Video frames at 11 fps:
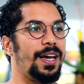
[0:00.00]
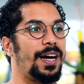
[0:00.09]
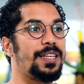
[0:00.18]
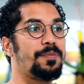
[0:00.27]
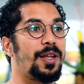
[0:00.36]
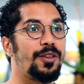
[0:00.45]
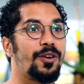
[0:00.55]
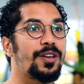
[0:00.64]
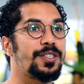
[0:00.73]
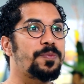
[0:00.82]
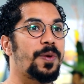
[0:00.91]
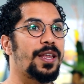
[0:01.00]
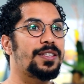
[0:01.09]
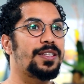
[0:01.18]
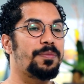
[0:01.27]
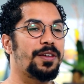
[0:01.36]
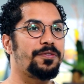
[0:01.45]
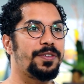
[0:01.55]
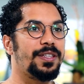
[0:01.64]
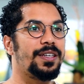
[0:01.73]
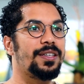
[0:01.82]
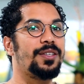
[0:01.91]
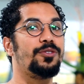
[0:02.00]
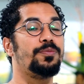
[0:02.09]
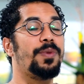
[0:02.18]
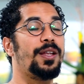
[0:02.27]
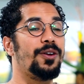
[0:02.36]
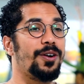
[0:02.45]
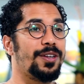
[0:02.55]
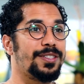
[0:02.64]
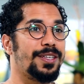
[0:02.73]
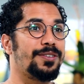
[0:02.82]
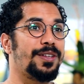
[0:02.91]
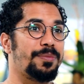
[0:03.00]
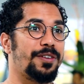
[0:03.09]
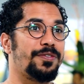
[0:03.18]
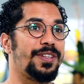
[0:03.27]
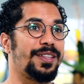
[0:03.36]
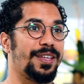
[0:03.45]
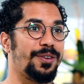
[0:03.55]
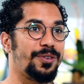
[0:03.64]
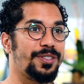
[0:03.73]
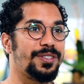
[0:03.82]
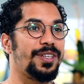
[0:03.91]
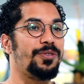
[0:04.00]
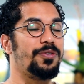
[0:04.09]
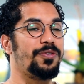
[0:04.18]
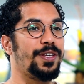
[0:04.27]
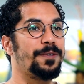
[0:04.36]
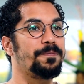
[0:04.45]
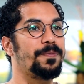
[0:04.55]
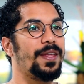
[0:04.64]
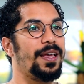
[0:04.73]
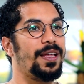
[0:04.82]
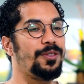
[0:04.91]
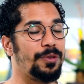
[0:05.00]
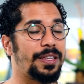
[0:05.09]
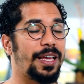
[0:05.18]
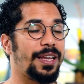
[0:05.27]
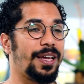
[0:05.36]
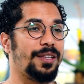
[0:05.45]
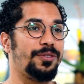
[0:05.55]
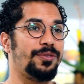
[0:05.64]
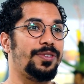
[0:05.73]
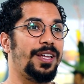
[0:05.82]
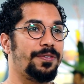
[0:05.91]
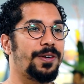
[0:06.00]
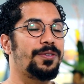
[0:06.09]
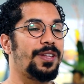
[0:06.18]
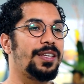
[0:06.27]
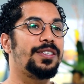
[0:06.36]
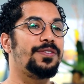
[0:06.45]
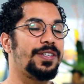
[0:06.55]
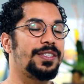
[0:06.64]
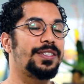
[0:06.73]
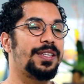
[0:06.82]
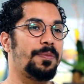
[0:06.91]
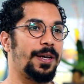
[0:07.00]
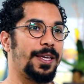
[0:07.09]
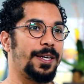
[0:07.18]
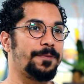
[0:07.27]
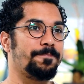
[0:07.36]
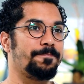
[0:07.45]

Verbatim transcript: As melhores experiências da minha vida e os melhores anos da minha vida até hoje eu vivi no internato da Faculdade de Adventista da Bahia.